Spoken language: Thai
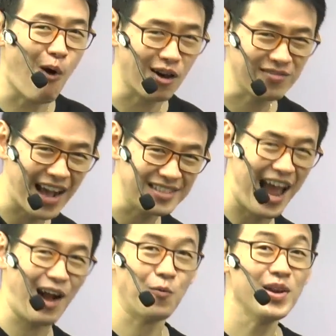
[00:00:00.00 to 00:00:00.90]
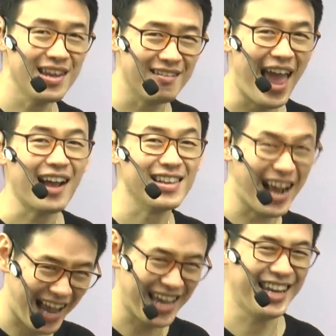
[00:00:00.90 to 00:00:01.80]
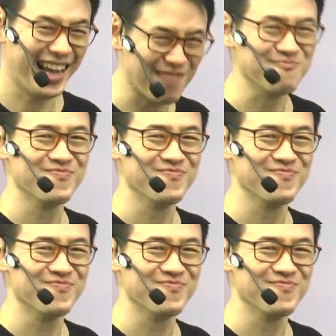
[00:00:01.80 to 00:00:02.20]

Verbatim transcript: มองต่างจากวิธีแรกยังไงนะครับ